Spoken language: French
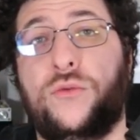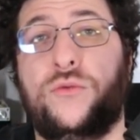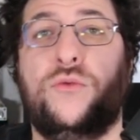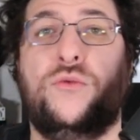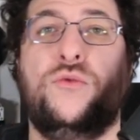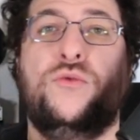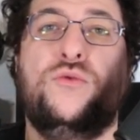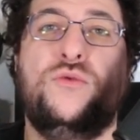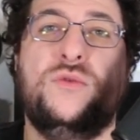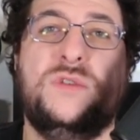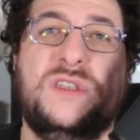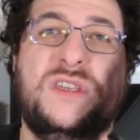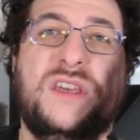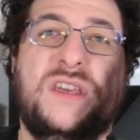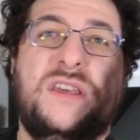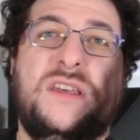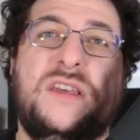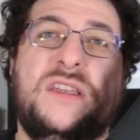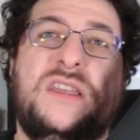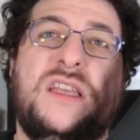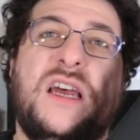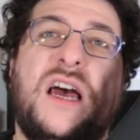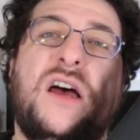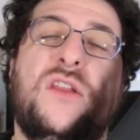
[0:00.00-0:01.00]
Donc tout ce qui est
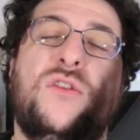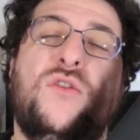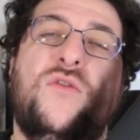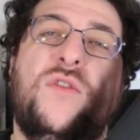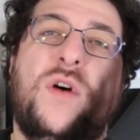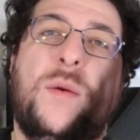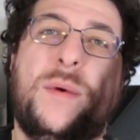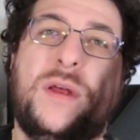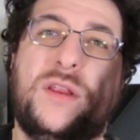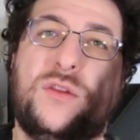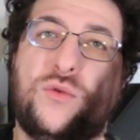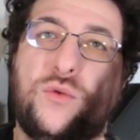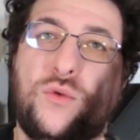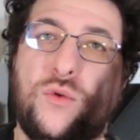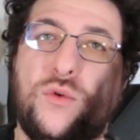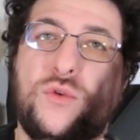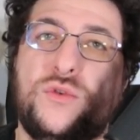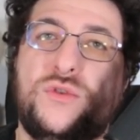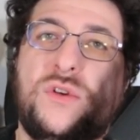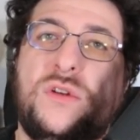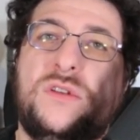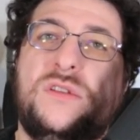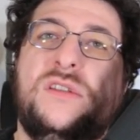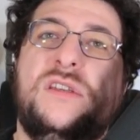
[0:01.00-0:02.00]
guitare ne va pas trop
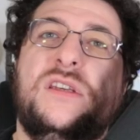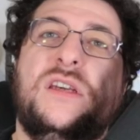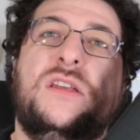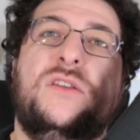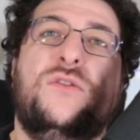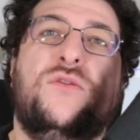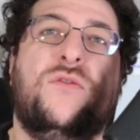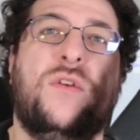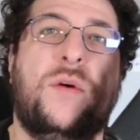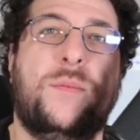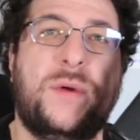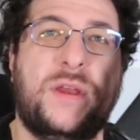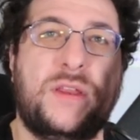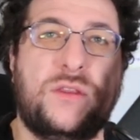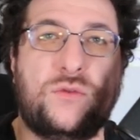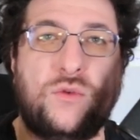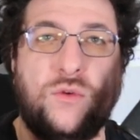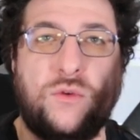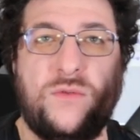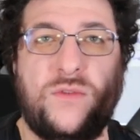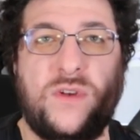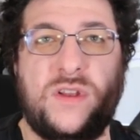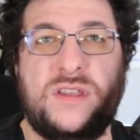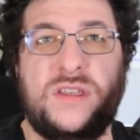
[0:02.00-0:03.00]
ressortir et ne va pas être
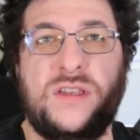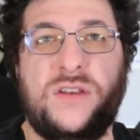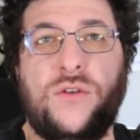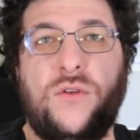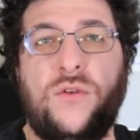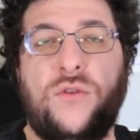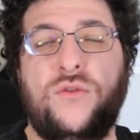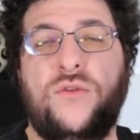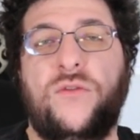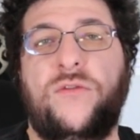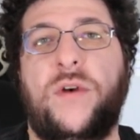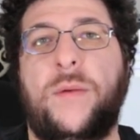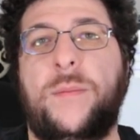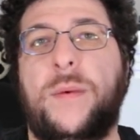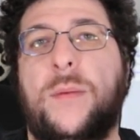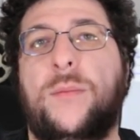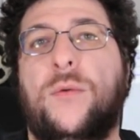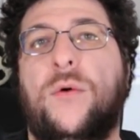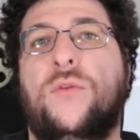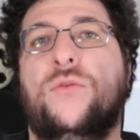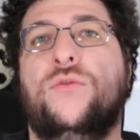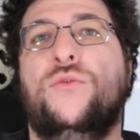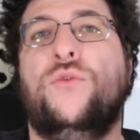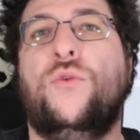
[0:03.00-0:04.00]
trop fatigant, ne va pas
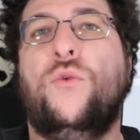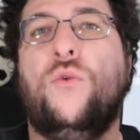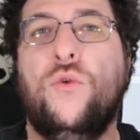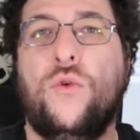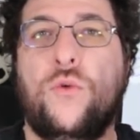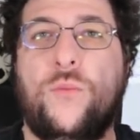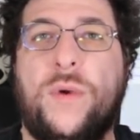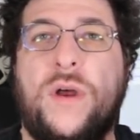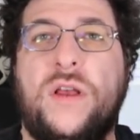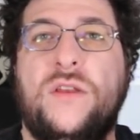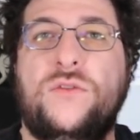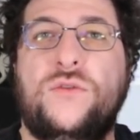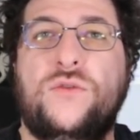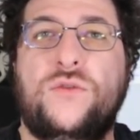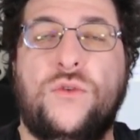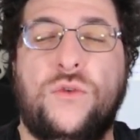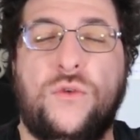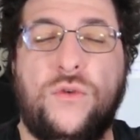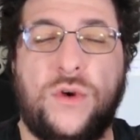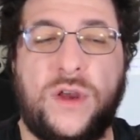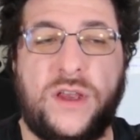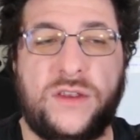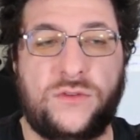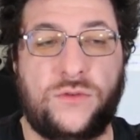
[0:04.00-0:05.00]
prendre trop le pas sur
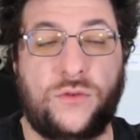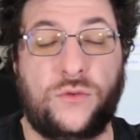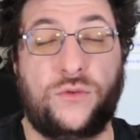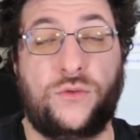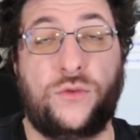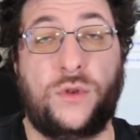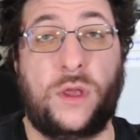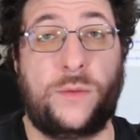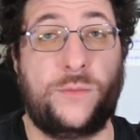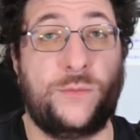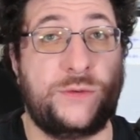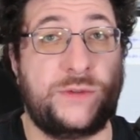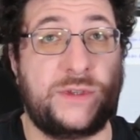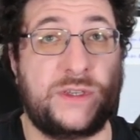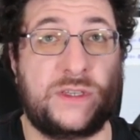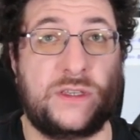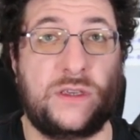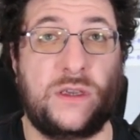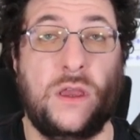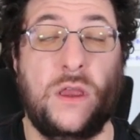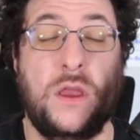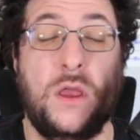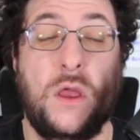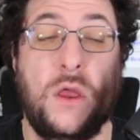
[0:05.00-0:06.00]
le reste de la
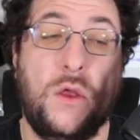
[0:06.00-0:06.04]
musique.